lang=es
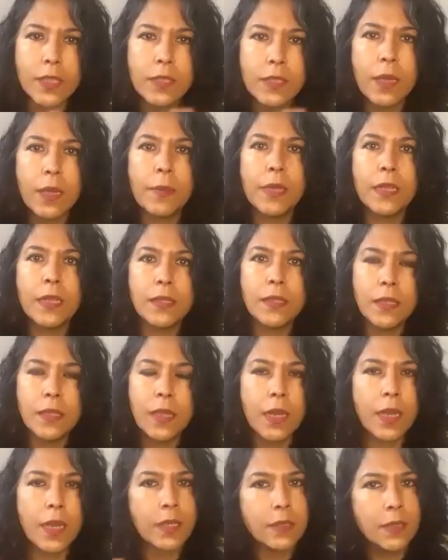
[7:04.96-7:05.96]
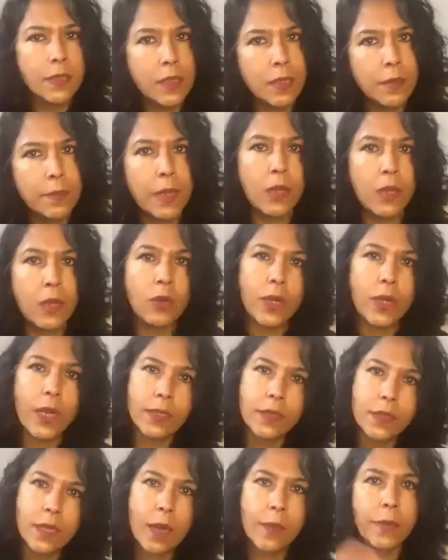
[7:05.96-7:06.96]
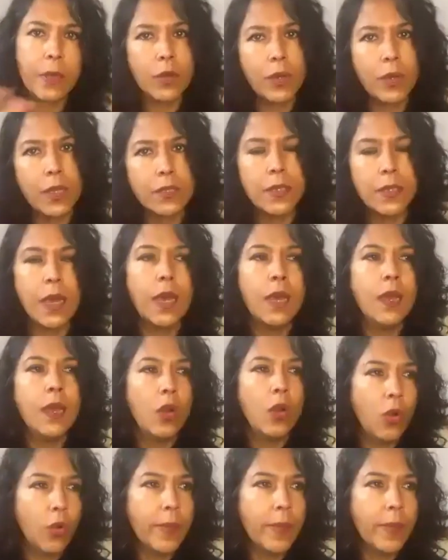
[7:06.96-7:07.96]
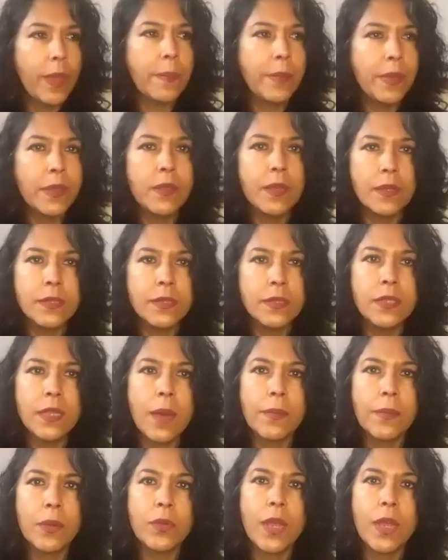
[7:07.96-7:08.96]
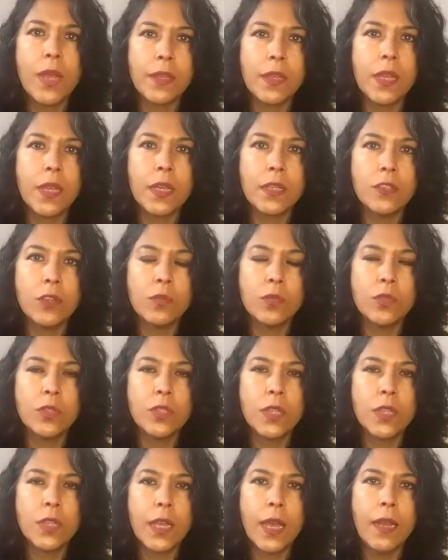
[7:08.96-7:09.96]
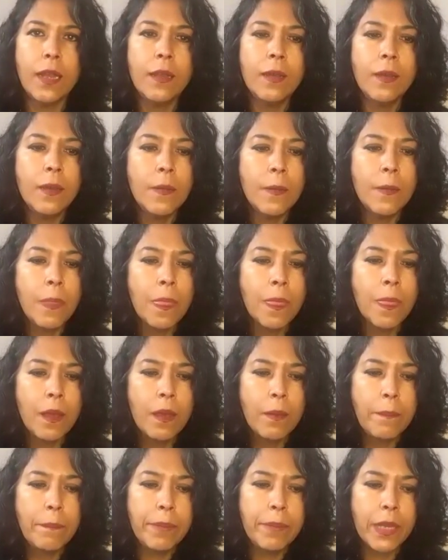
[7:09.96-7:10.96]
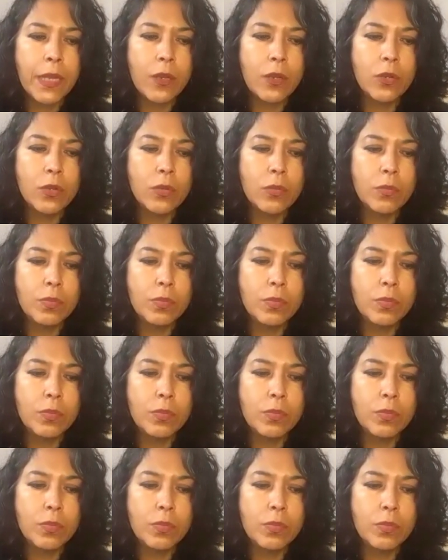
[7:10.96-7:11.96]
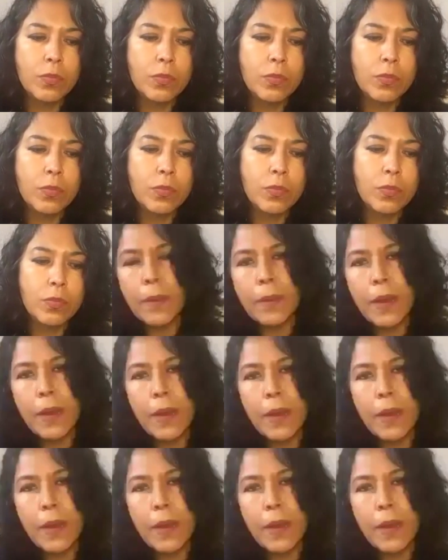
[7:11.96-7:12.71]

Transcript: me decían así, mejor mejorasá. Obviamente sí había una dirección musical, pero pues yo ya lo llevaba, ¿no?